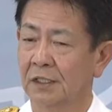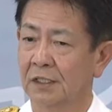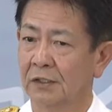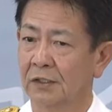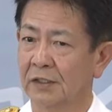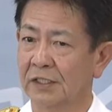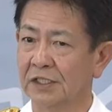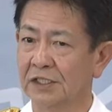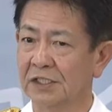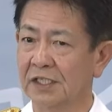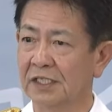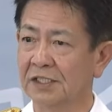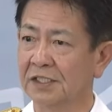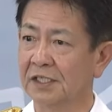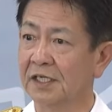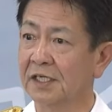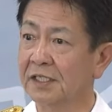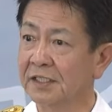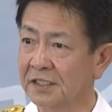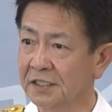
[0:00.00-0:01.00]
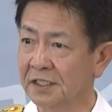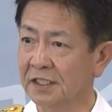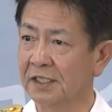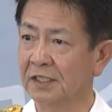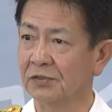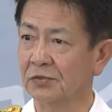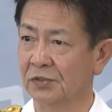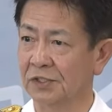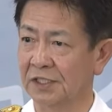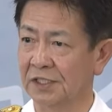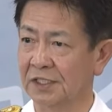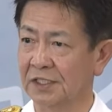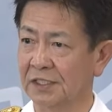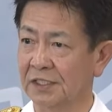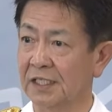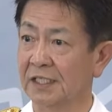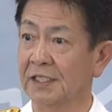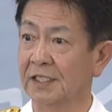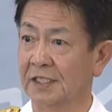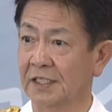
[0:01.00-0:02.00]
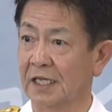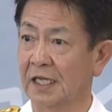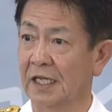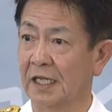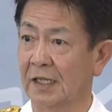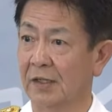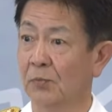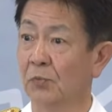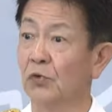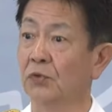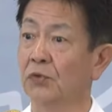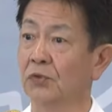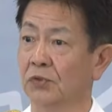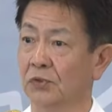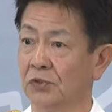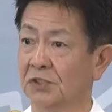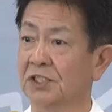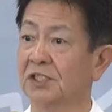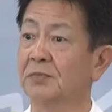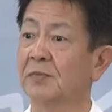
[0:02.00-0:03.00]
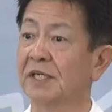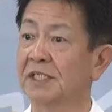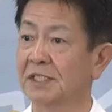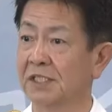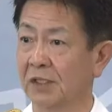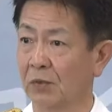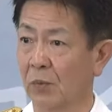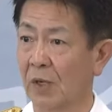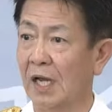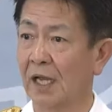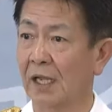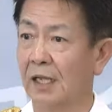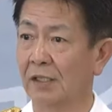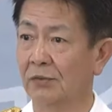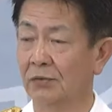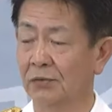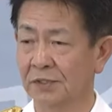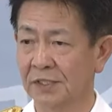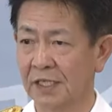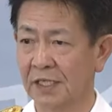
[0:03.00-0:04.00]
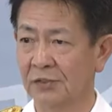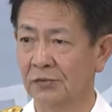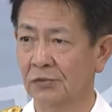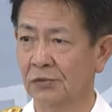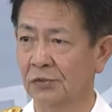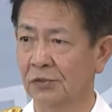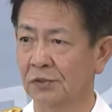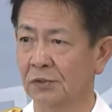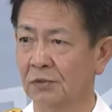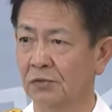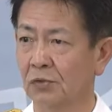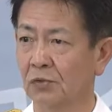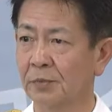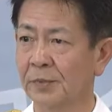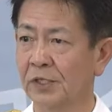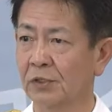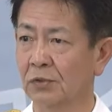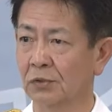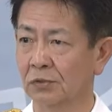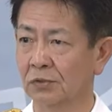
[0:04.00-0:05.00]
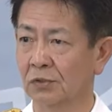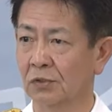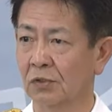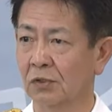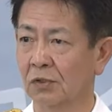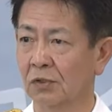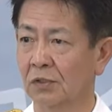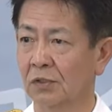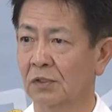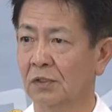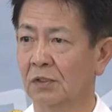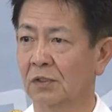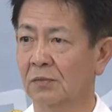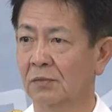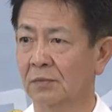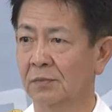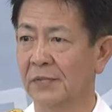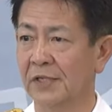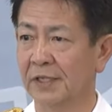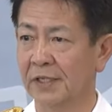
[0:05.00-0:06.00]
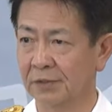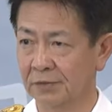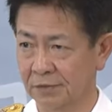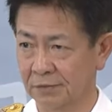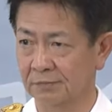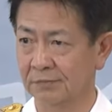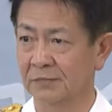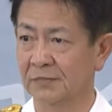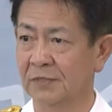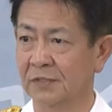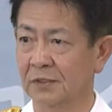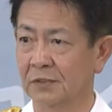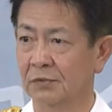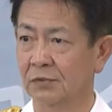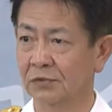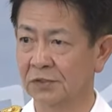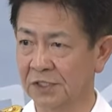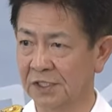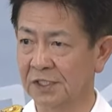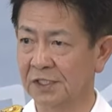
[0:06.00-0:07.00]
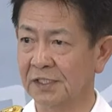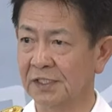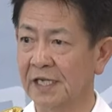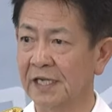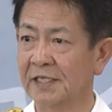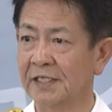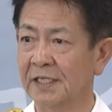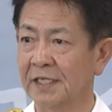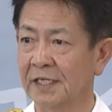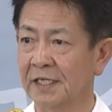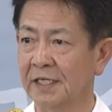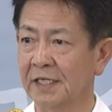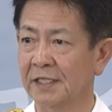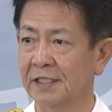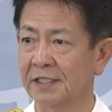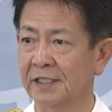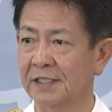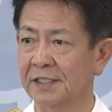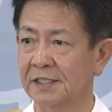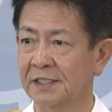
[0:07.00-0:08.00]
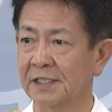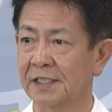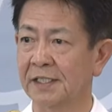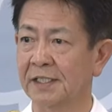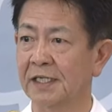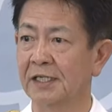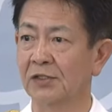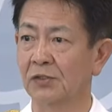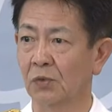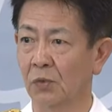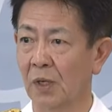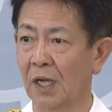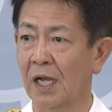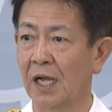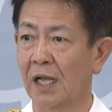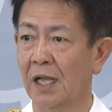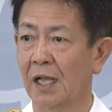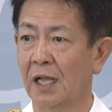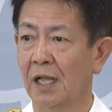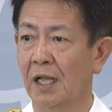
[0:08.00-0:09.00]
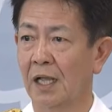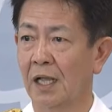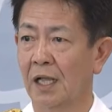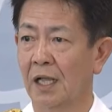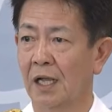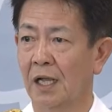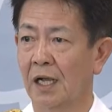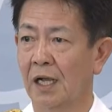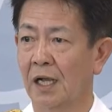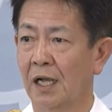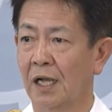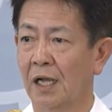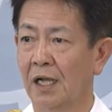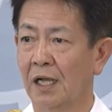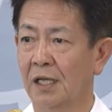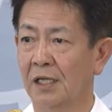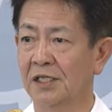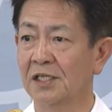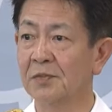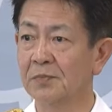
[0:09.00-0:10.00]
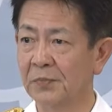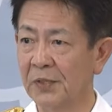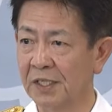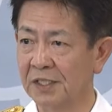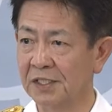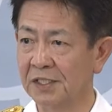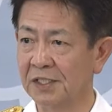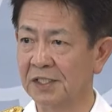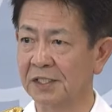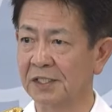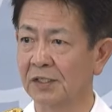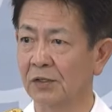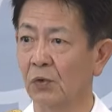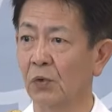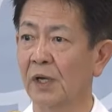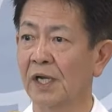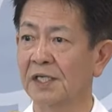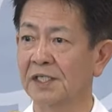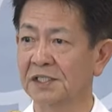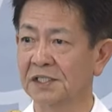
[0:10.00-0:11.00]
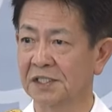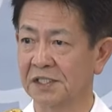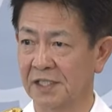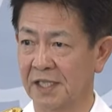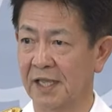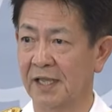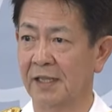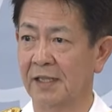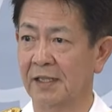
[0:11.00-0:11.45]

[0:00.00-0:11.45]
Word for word: 私が自衛官で司令官の時にやってたものとしましては当然あの同盟国の米軍特に第7艦隊司令官とはあ頻繁にお会いして